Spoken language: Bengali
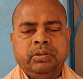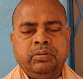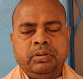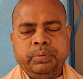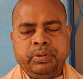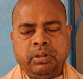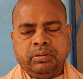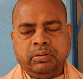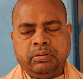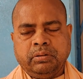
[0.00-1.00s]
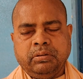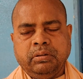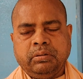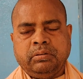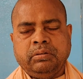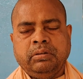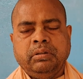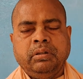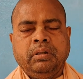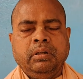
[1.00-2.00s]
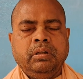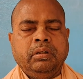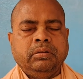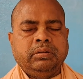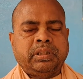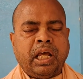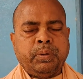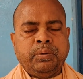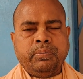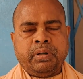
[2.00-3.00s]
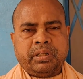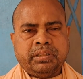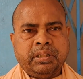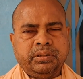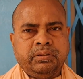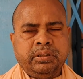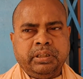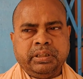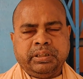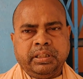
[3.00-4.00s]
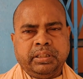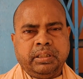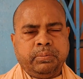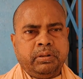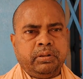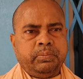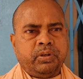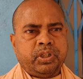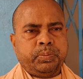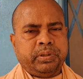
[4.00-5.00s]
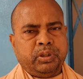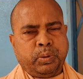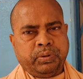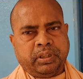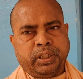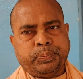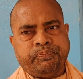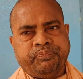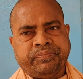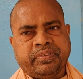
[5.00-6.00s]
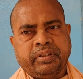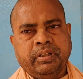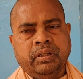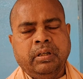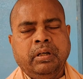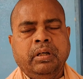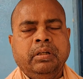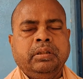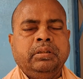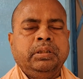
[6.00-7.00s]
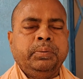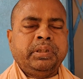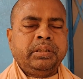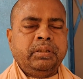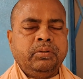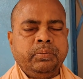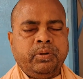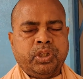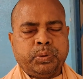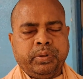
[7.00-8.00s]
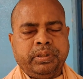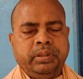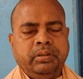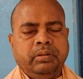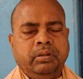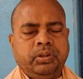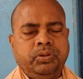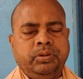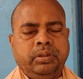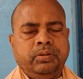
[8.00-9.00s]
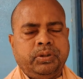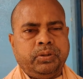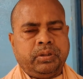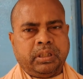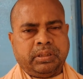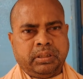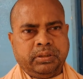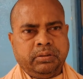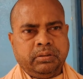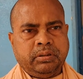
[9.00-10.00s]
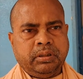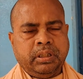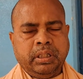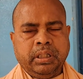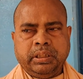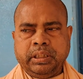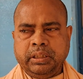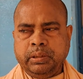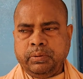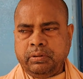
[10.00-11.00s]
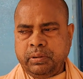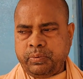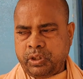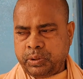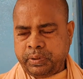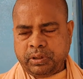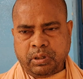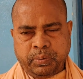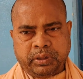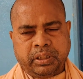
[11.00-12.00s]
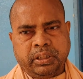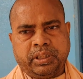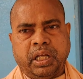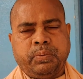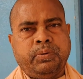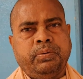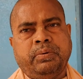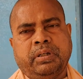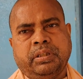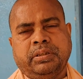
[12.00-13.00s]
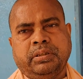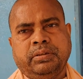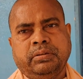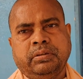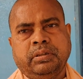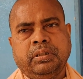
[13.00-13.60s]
জন্মদ্বীপের অন্তর্গত তো সার্বভৌম ভট্টাচার্য ইনি ছিলেন দেবগুরু বৃহস্পতির অবতার দেবতাদের গুরু বৃহস্পতি অসুরদের গুরু শুক্রাচার্য সেই দেবগুরু বৃহস্পতির অবতারই এই সার্বভৌম ভট্টাচার্য